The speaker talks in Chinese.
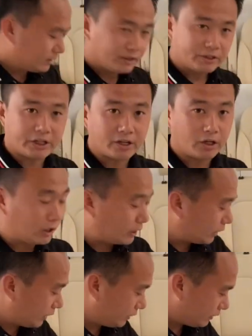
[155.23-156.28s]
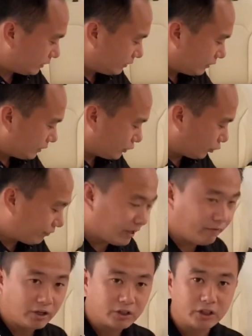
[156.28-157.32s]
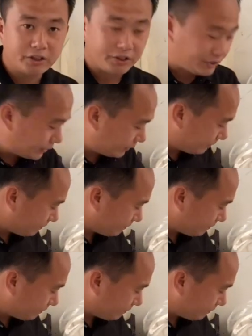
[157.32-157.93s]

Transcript: 这个由飞翔房车已经